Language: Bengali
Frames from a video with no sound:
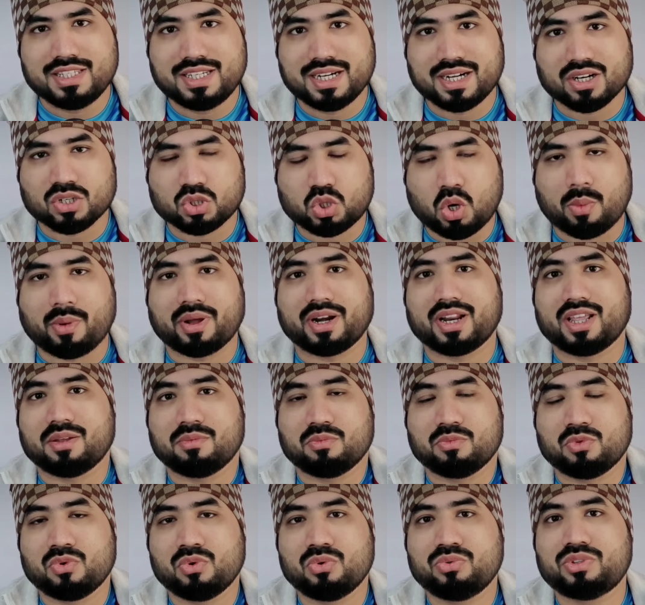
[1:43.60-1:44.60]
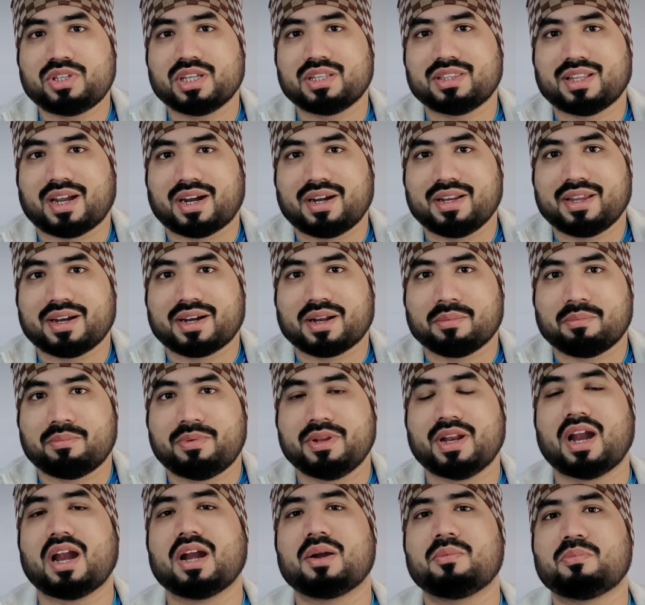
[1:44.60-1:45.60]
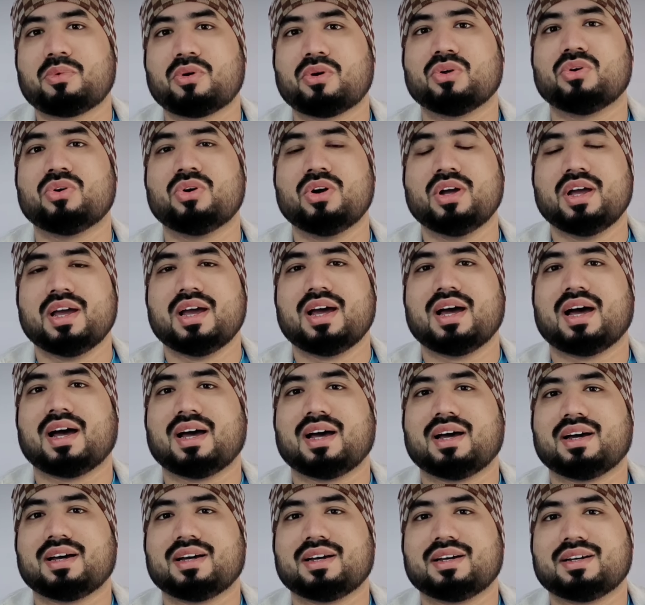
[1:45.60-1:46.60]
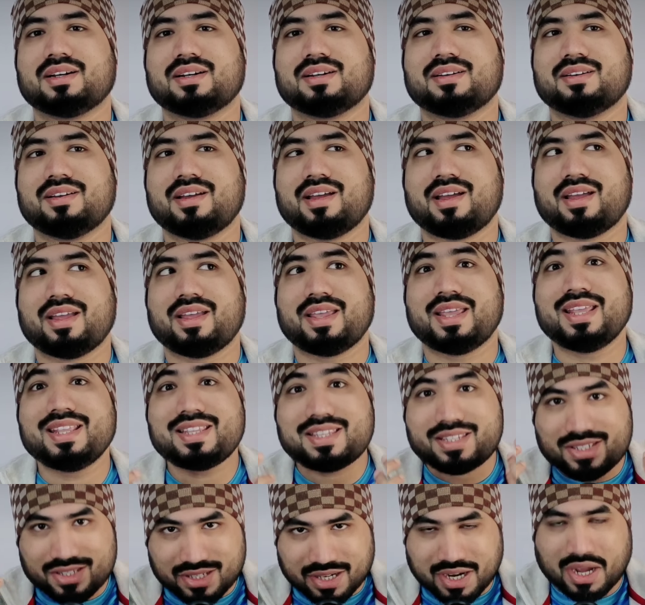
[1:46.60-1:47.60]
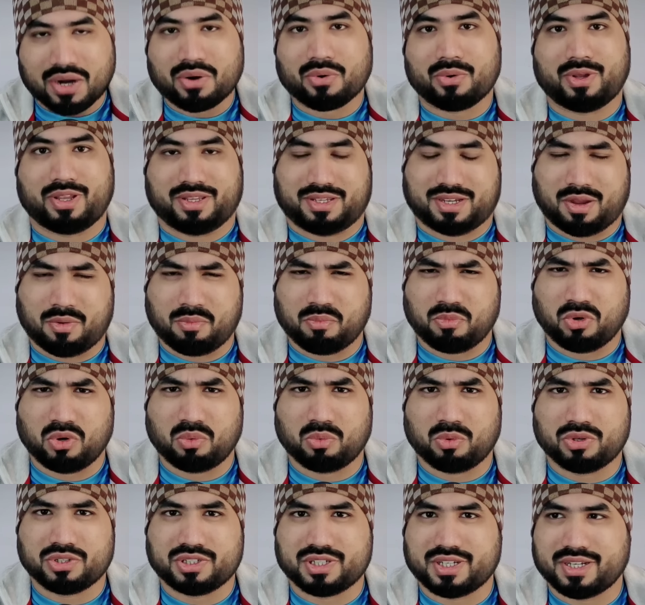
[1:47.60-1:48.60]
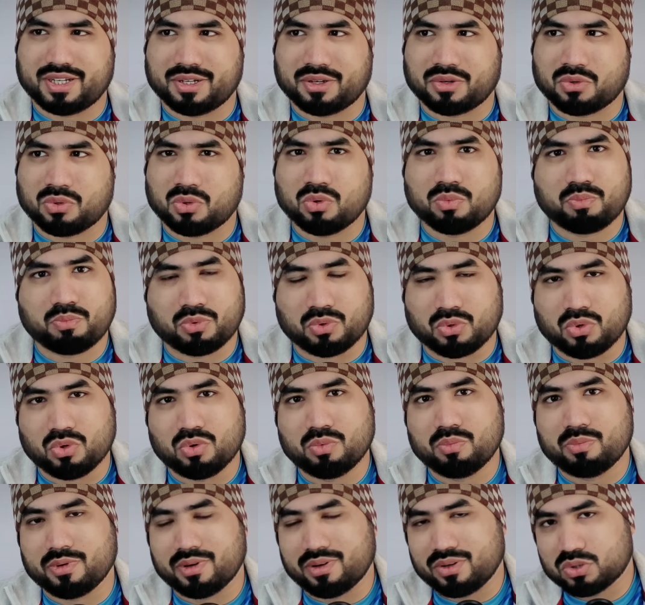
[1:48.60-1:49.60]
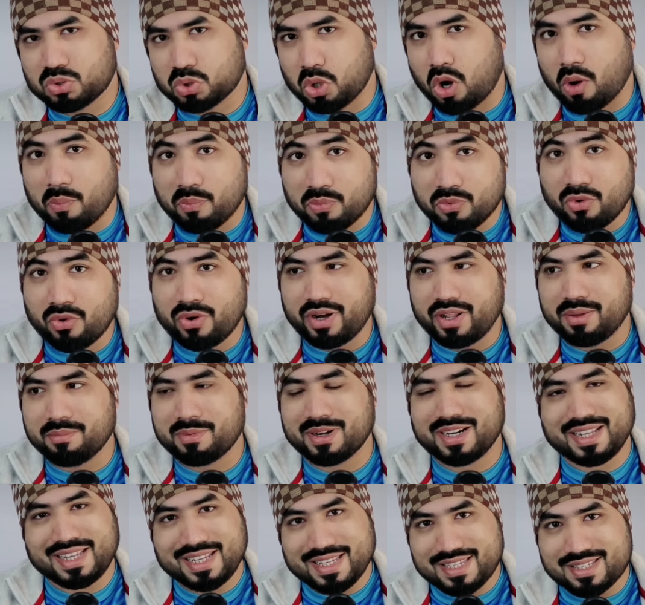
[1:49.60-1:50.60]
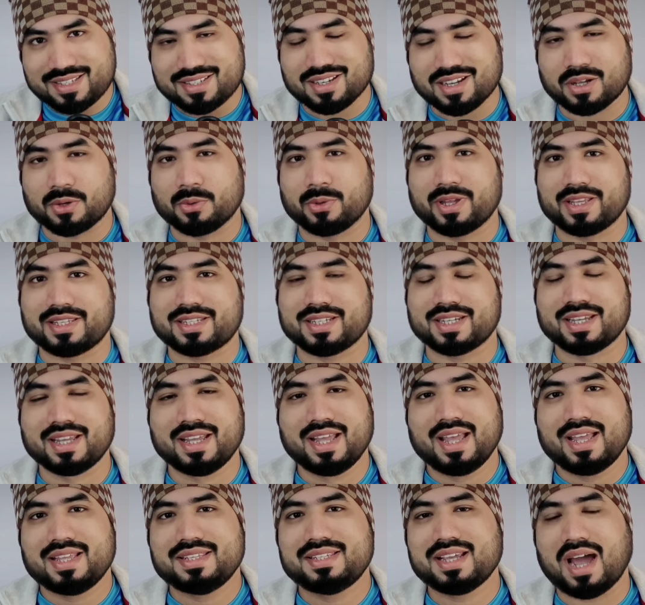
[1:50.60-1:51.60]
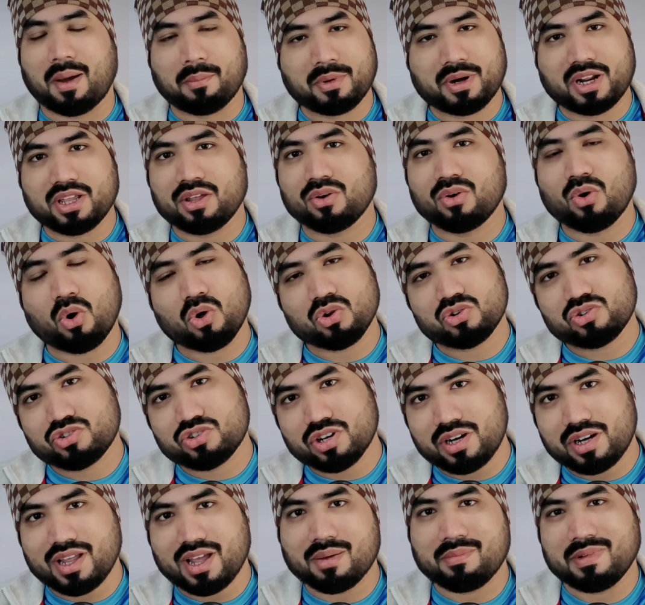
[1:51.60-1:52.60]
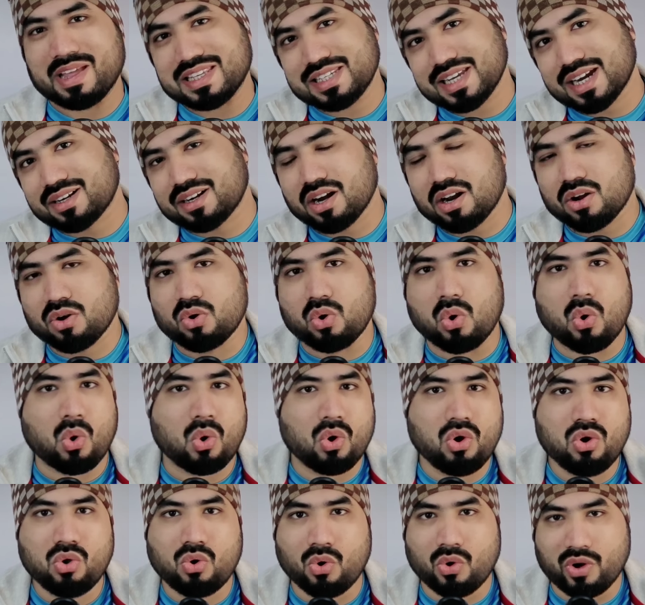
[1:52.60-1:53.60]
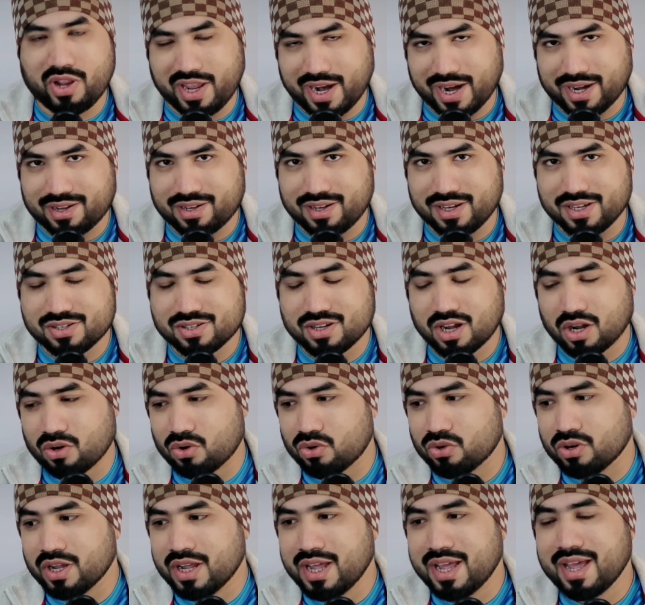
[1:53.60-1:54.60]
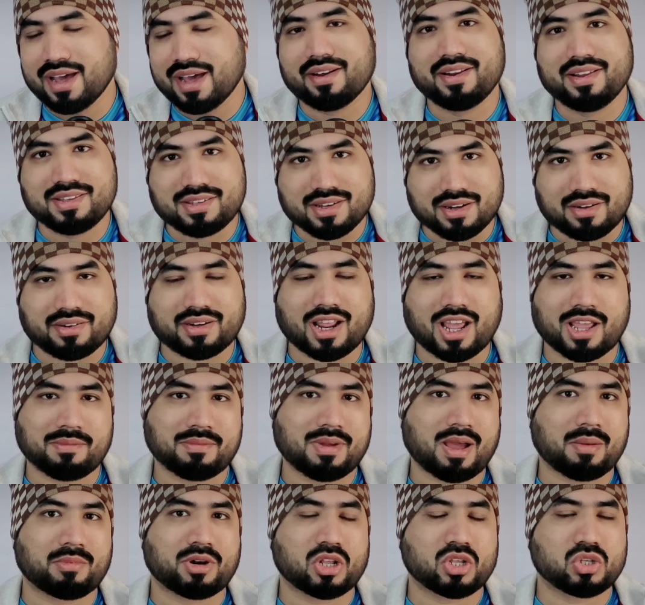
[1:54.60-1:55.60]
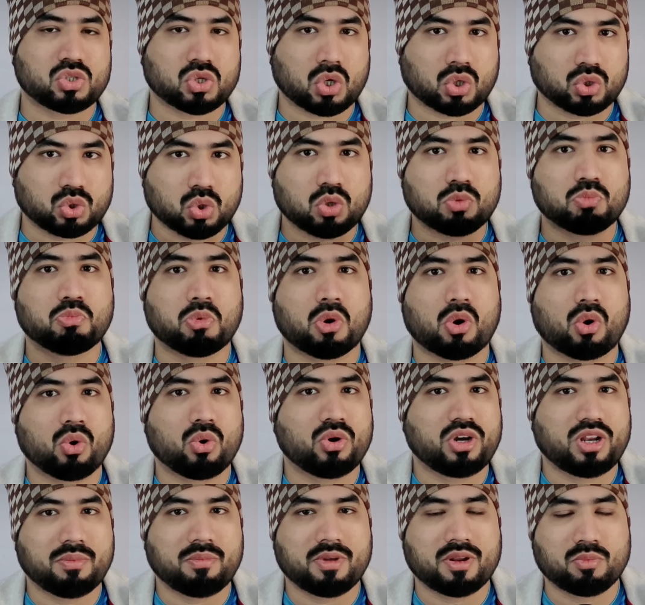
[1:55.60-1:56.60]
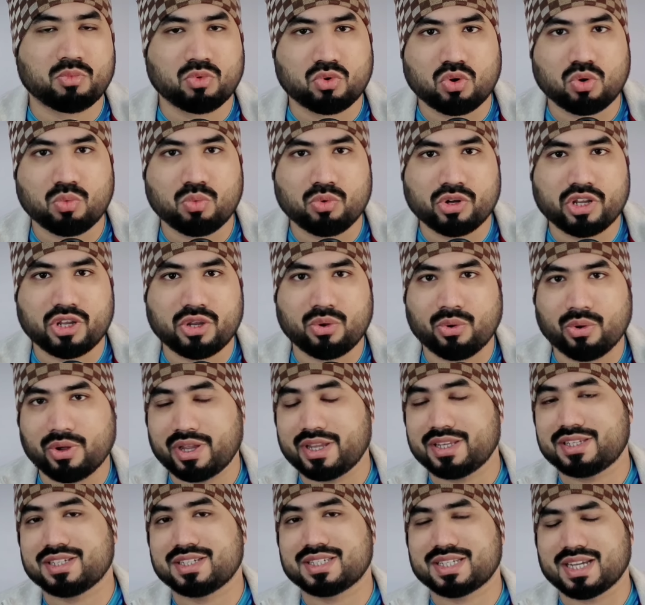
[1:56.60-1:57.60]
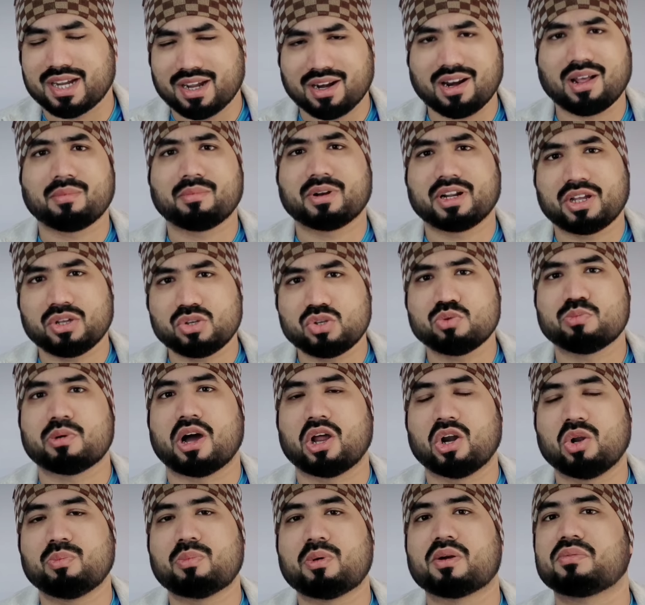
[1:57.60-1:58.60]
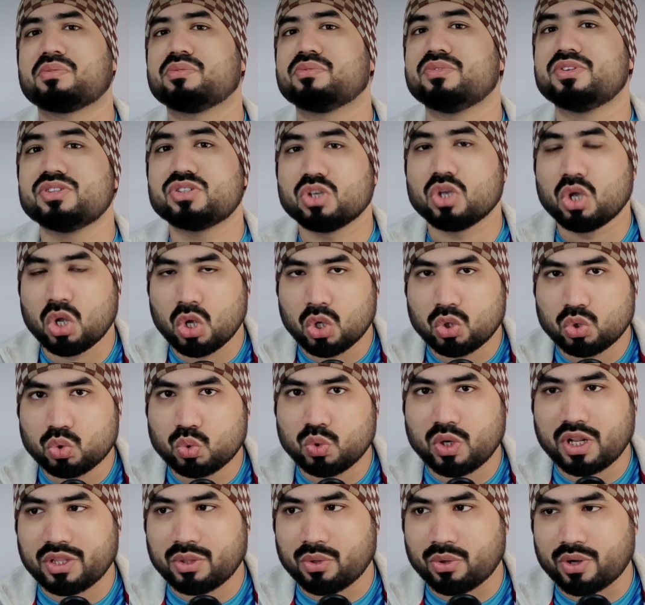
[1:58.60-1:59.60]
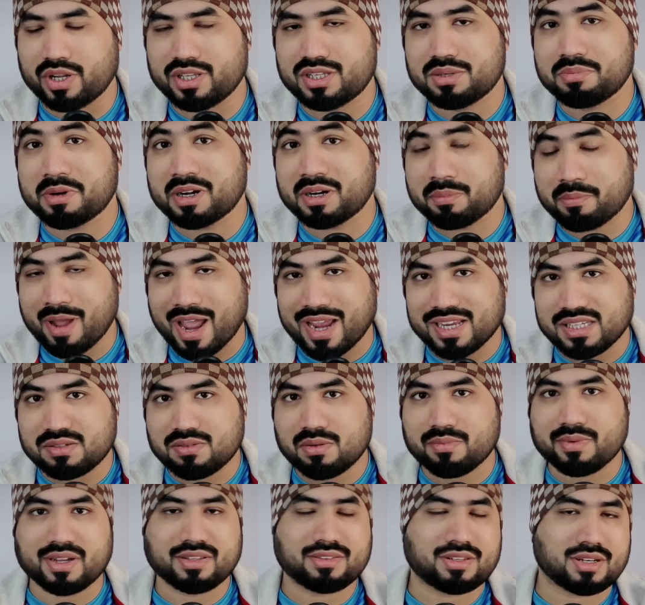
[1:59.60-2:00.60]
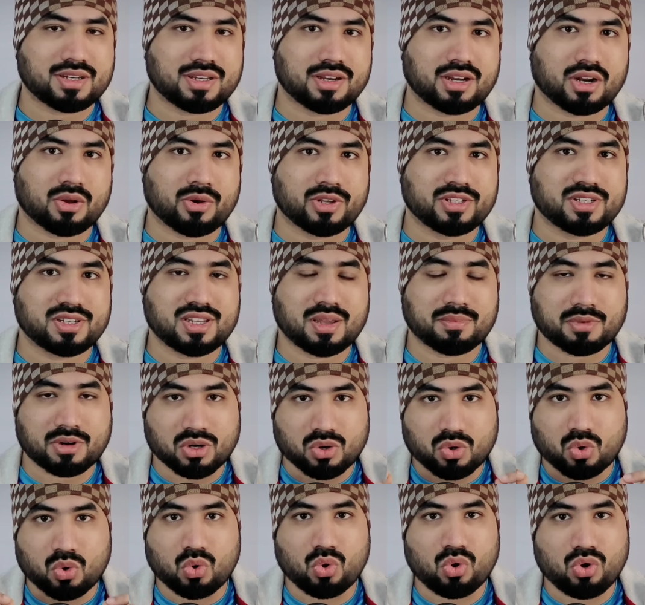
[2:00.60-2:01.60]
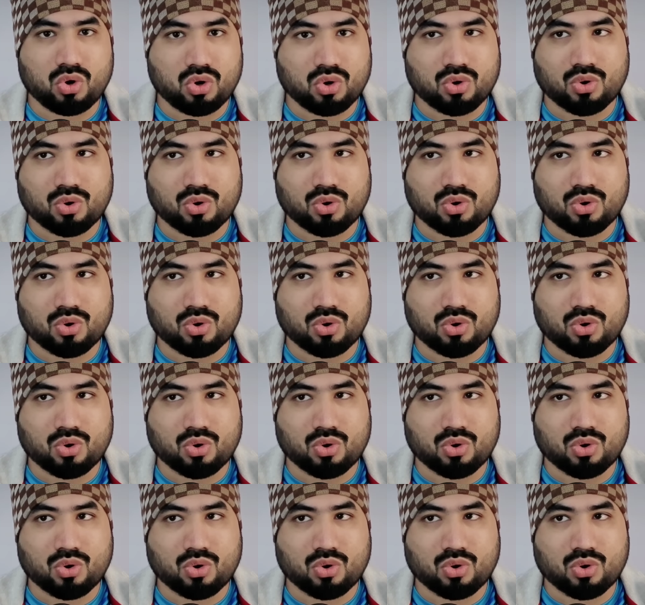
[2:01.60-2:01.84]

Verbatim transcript: যেটা সবার এই মুহূর্তে দাঁড়িয়ে একটা বিরাট বড় ইচ্ছা রয়েছে আমি বলবো যে খুব খুব স্বপ্ন নেই বাট ইচ্ছা রয়েছে যে আমরা যেন অস্ট্রেলিয়া ম্যাচে একটা গোল করি অ্যাটলিস্ট কারণ রিসেন্ট টাইমে আমরা যত বড় টিমের মুখোমুখি হয়েছি সেখানে আমরা কিছু ভালো পারফরমেন্স তুলে ধরেছি বাট ম্যাক্সিমাম ক্ষেত্রে যেটা হয়েছে যে আমরা গোল